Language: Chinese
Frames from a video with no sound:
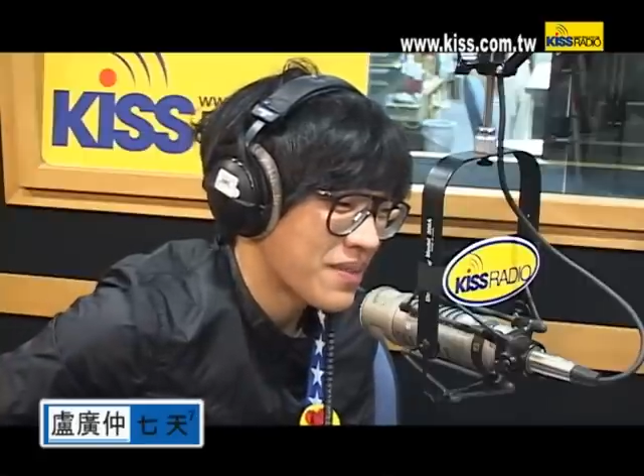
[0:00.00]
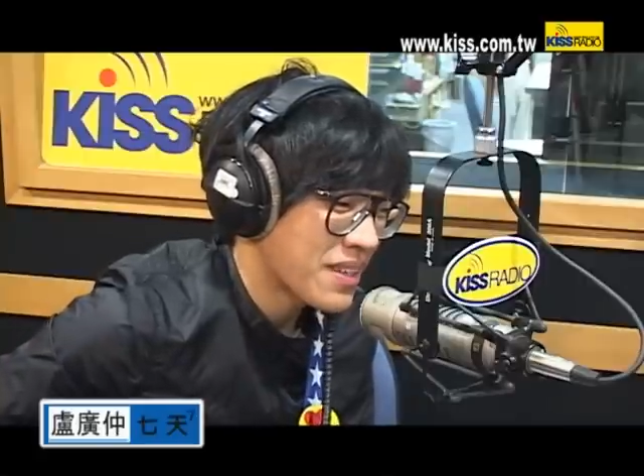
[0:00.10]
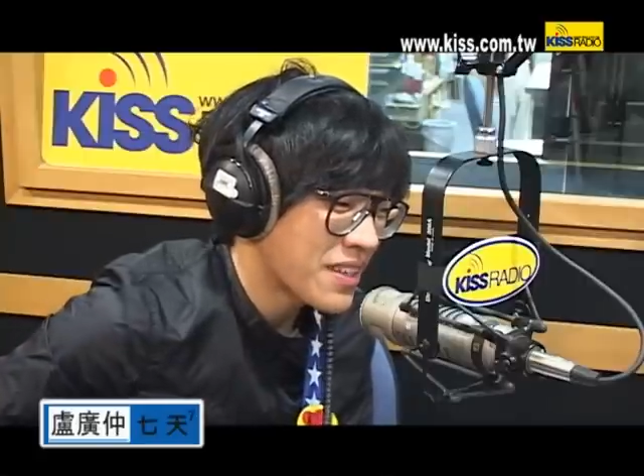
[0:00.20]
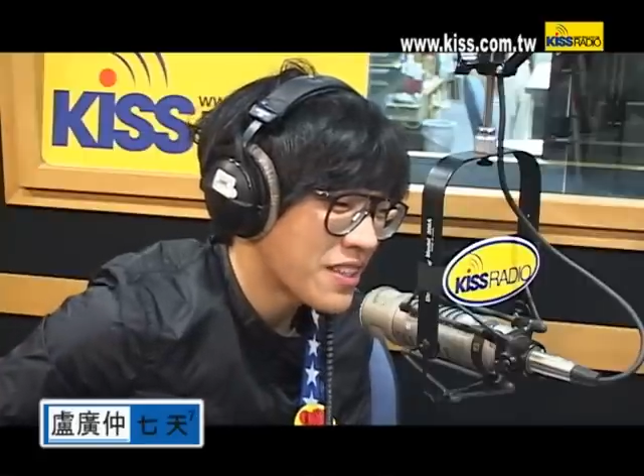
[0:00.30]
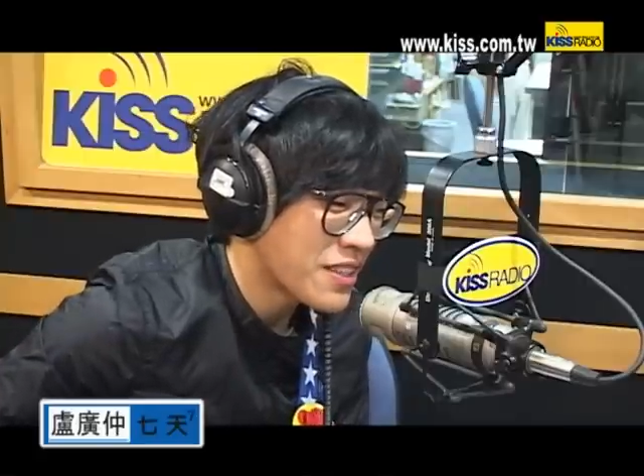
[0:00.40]

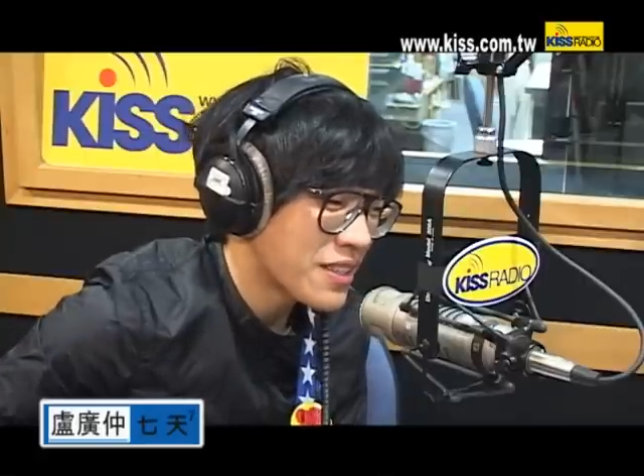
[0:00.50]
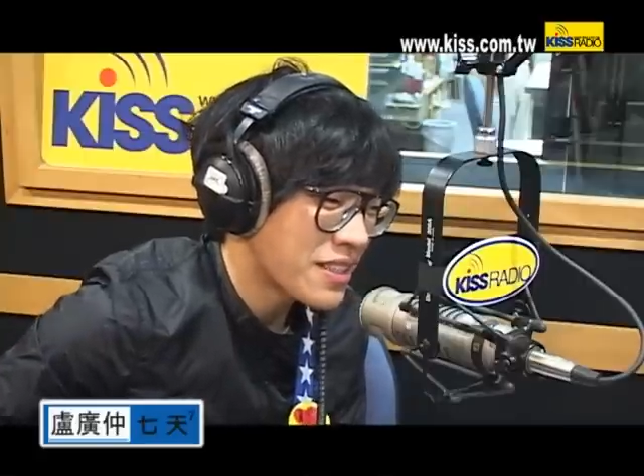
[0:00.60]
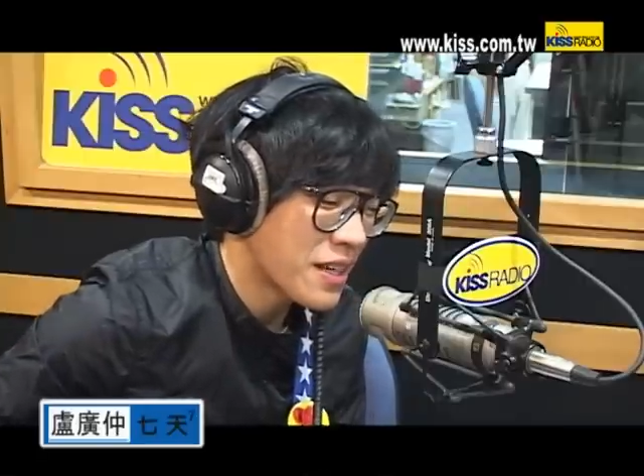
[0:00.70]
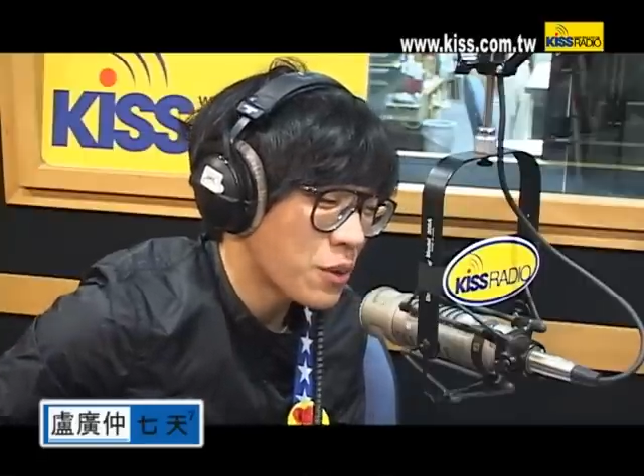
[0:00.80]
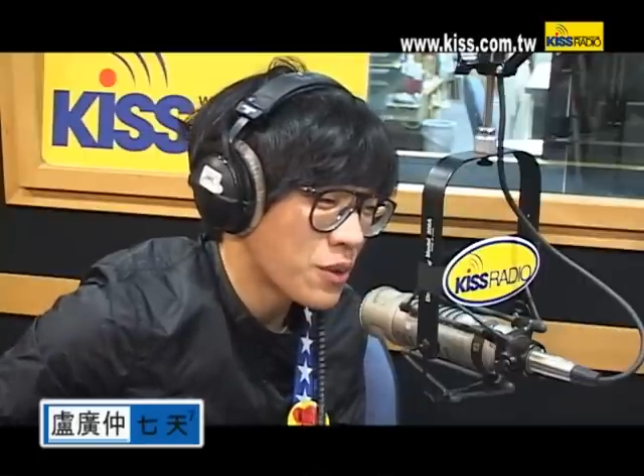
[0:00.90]
但是其实
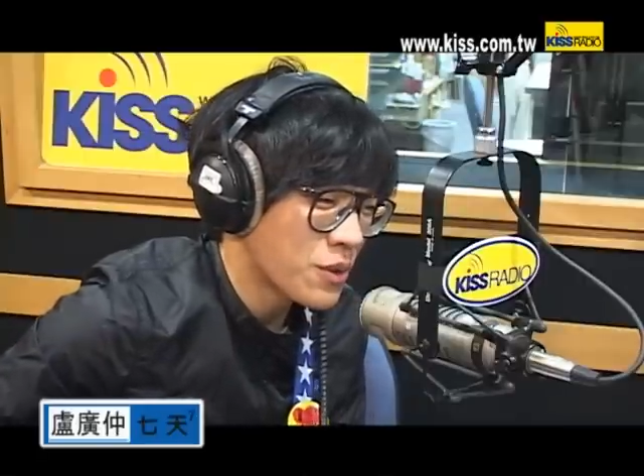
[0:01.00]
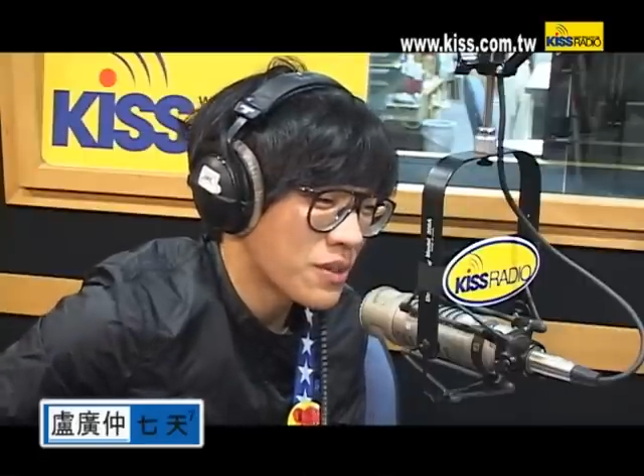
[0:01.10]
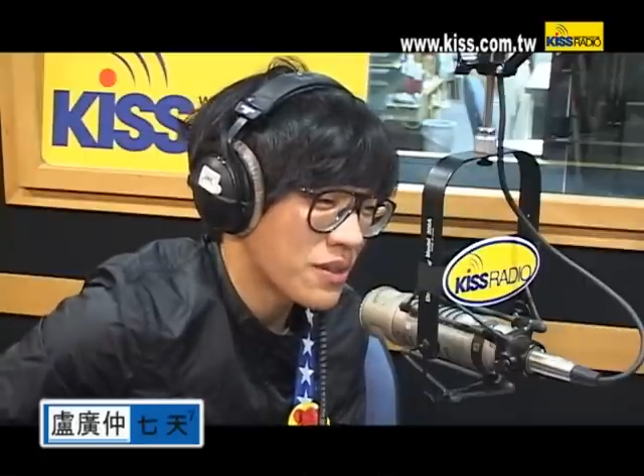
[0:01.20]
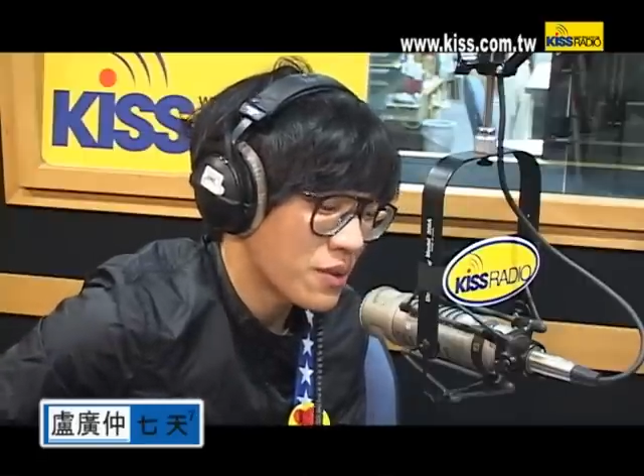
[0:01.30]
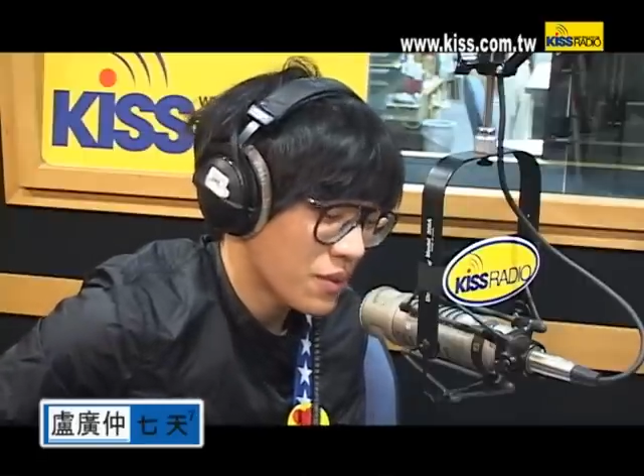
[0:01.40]
现在回头
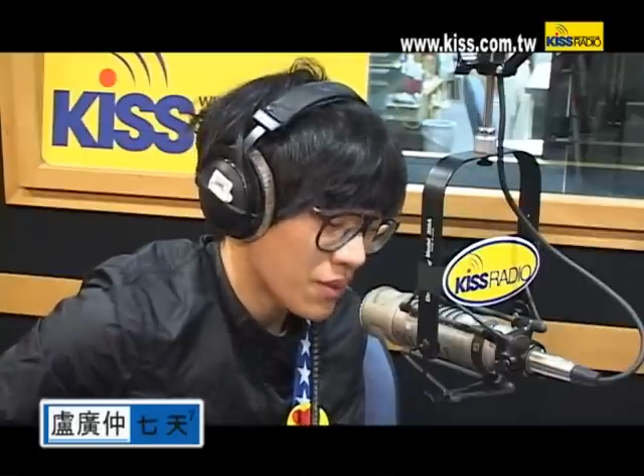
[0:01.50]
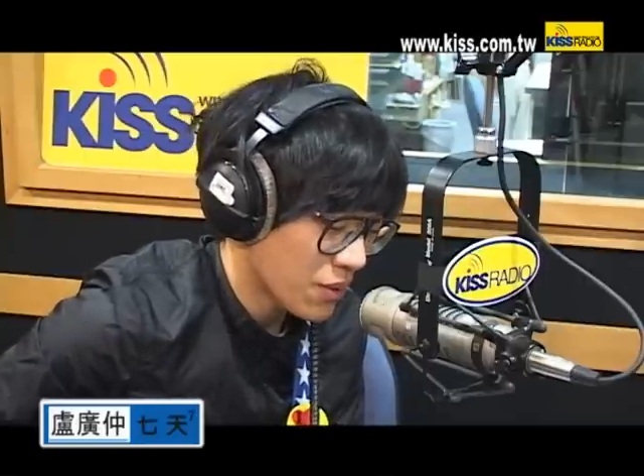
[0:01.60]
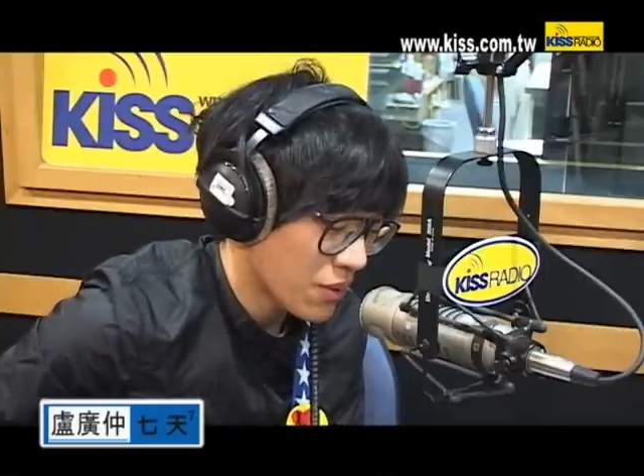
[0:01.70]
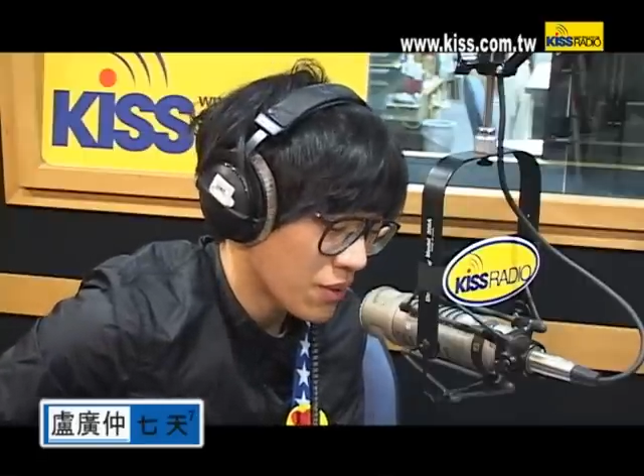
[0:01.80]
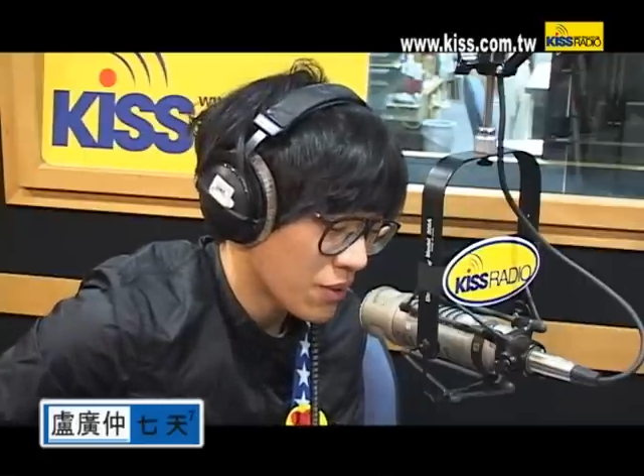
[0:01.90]

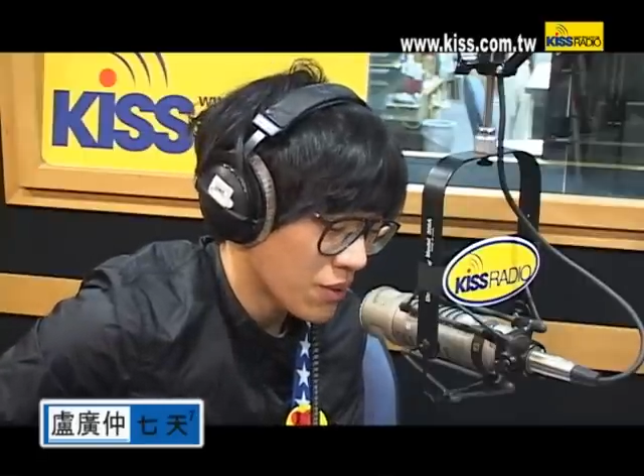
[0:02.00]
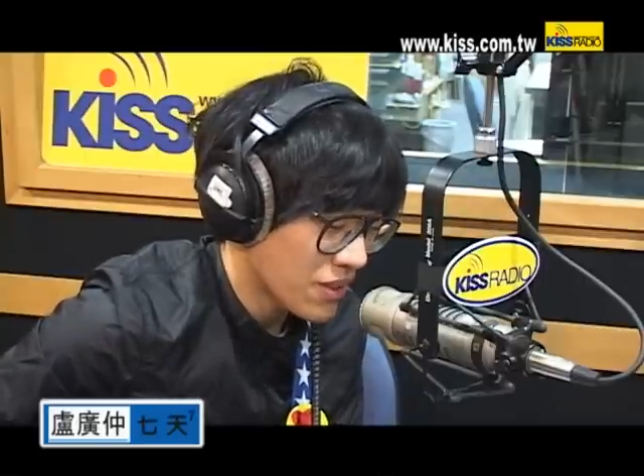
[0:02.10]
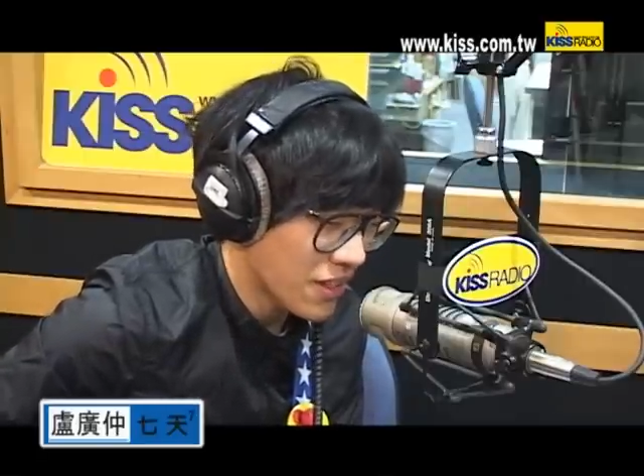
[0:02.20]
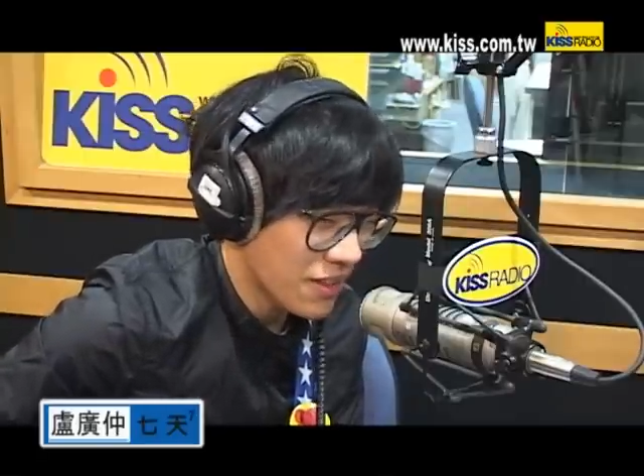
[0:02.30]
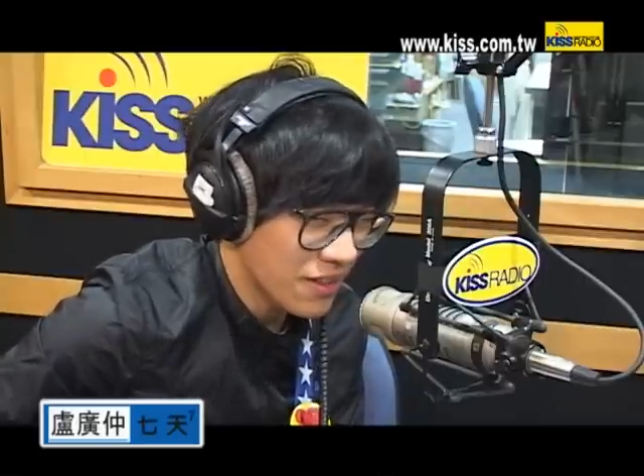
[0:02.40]
回回去
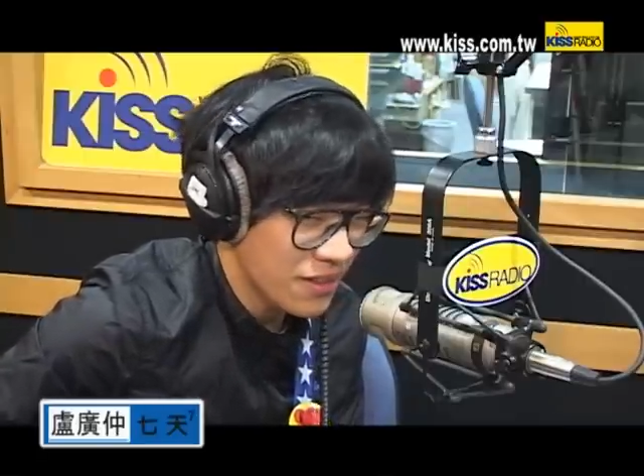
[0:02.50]
想，